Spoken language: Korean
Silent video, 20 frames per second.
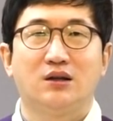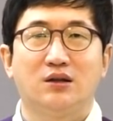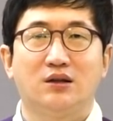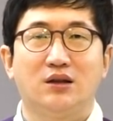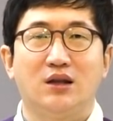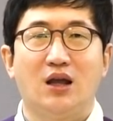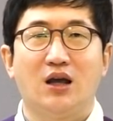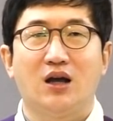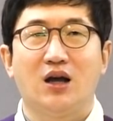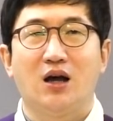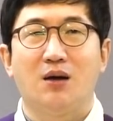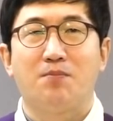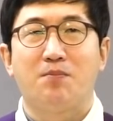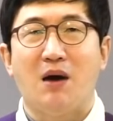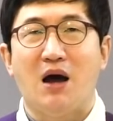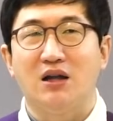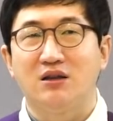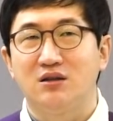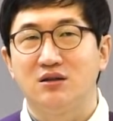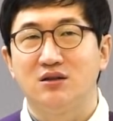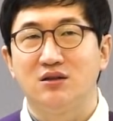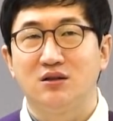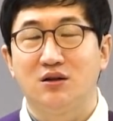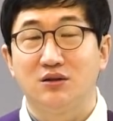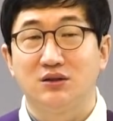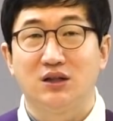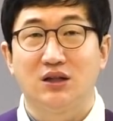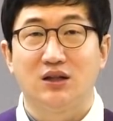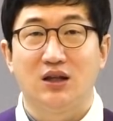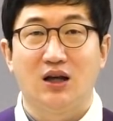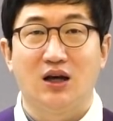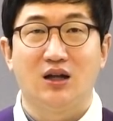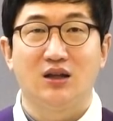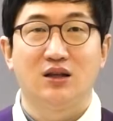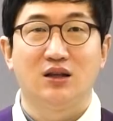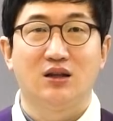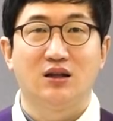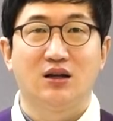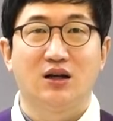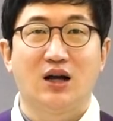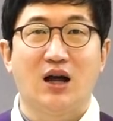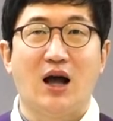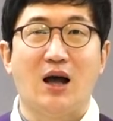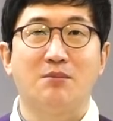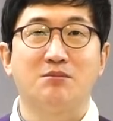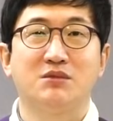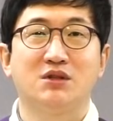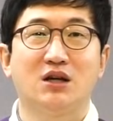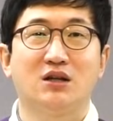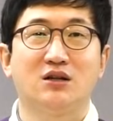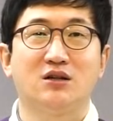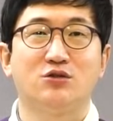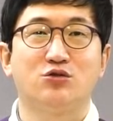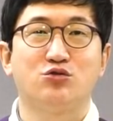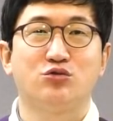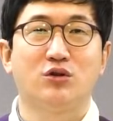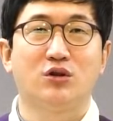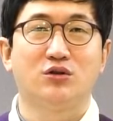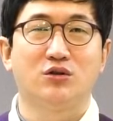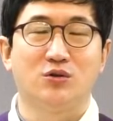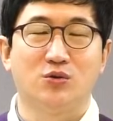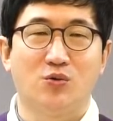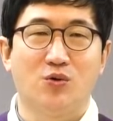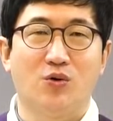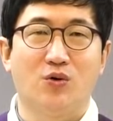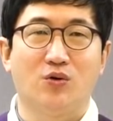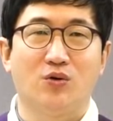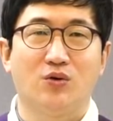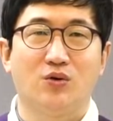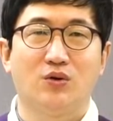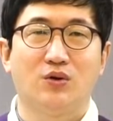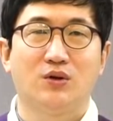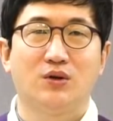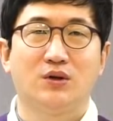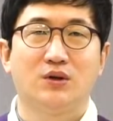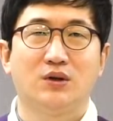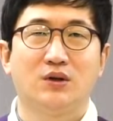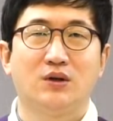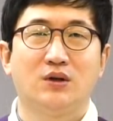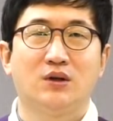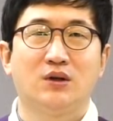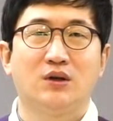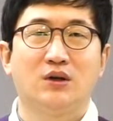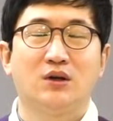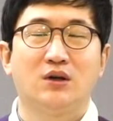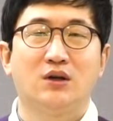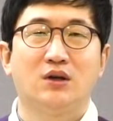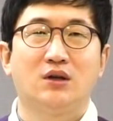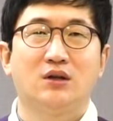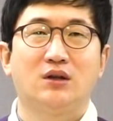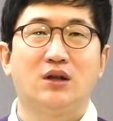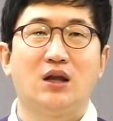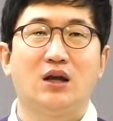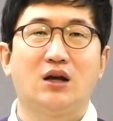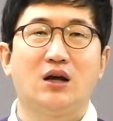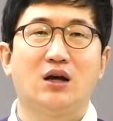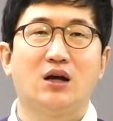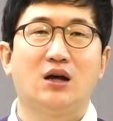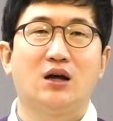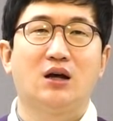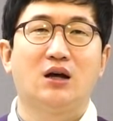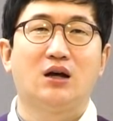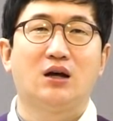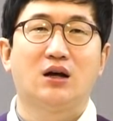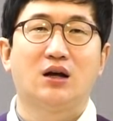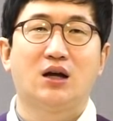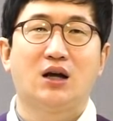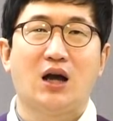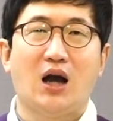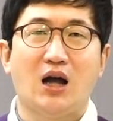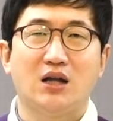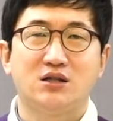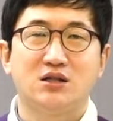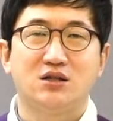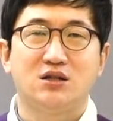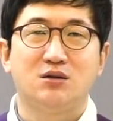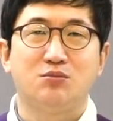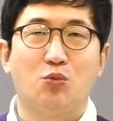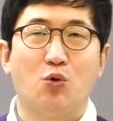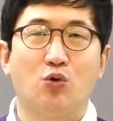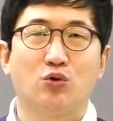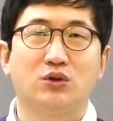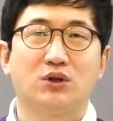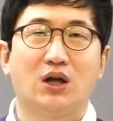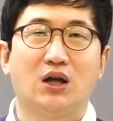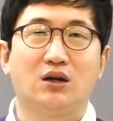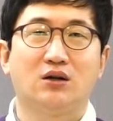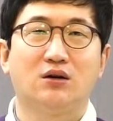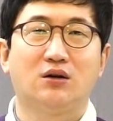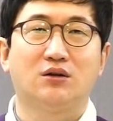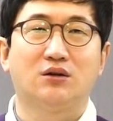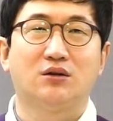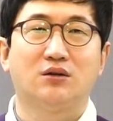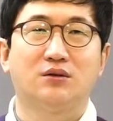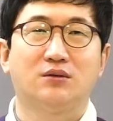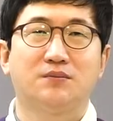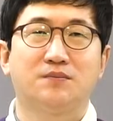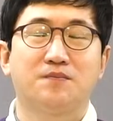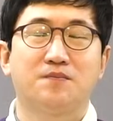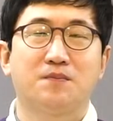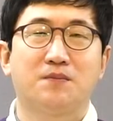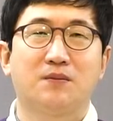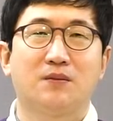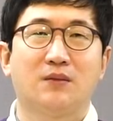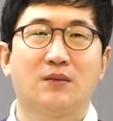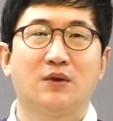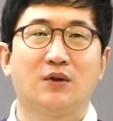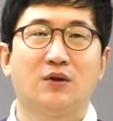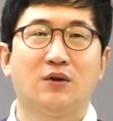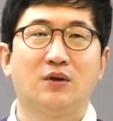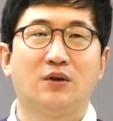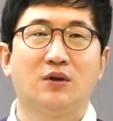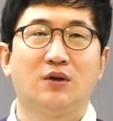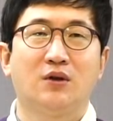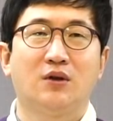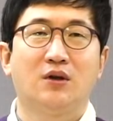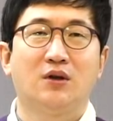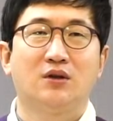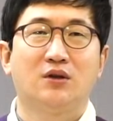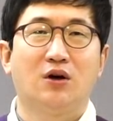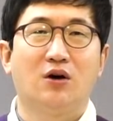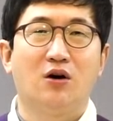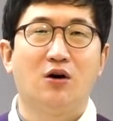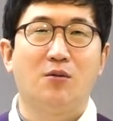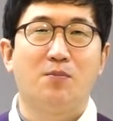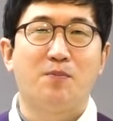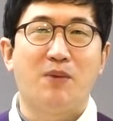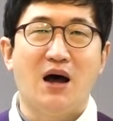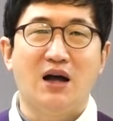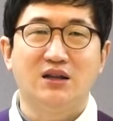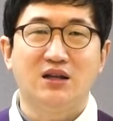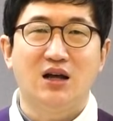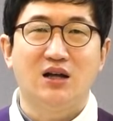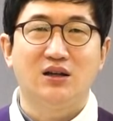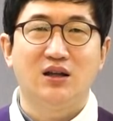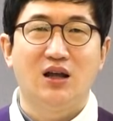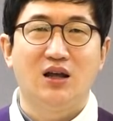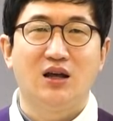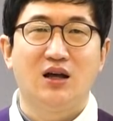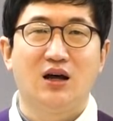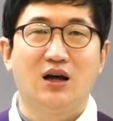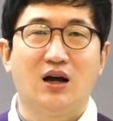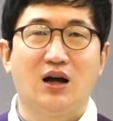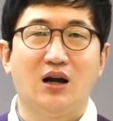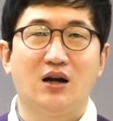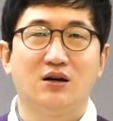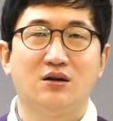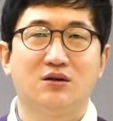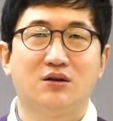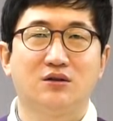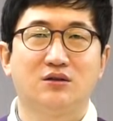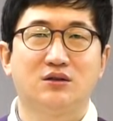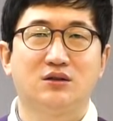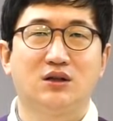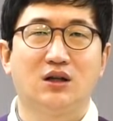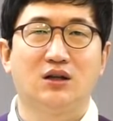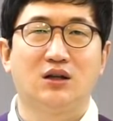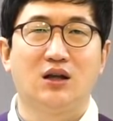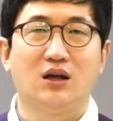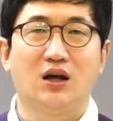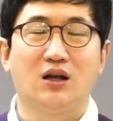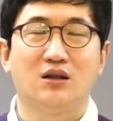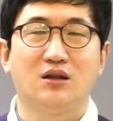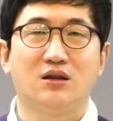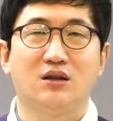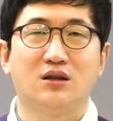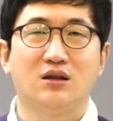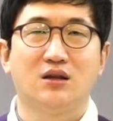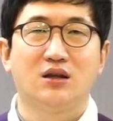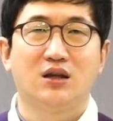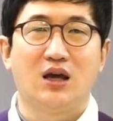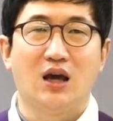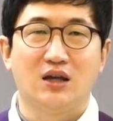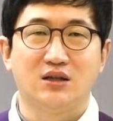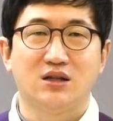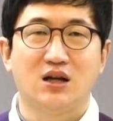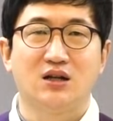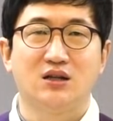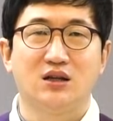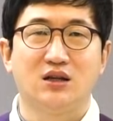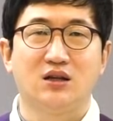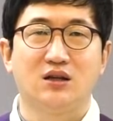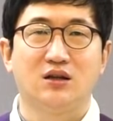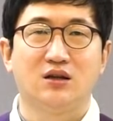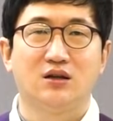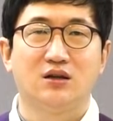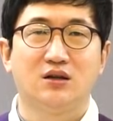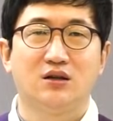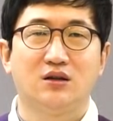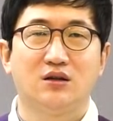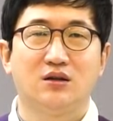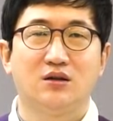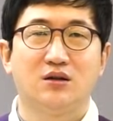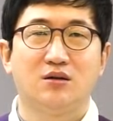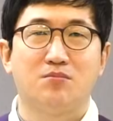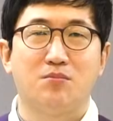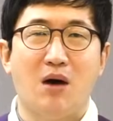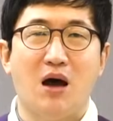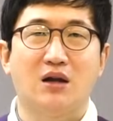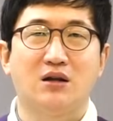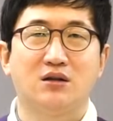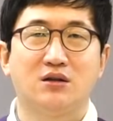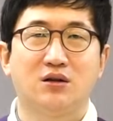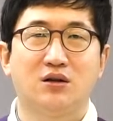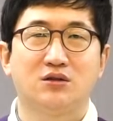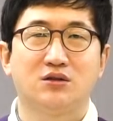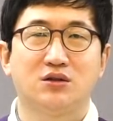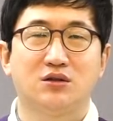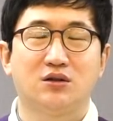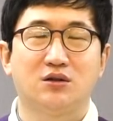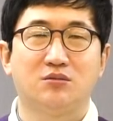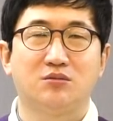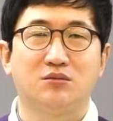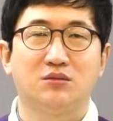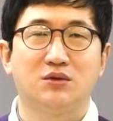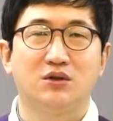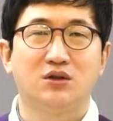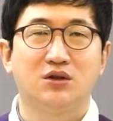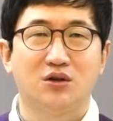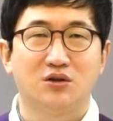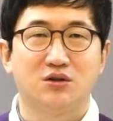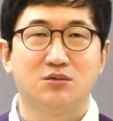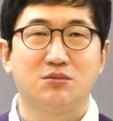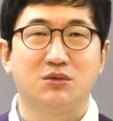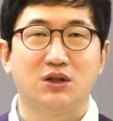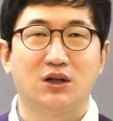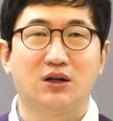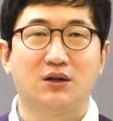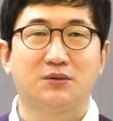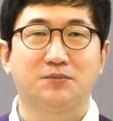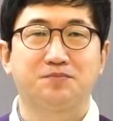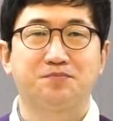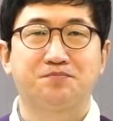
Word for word: 내가 받은 것에 대한 감사는 줄어들고, 내가 가지지 못한 것, 더 받아내야 할 것들에 대한 계산이 많은 것처럼 느껴집니다.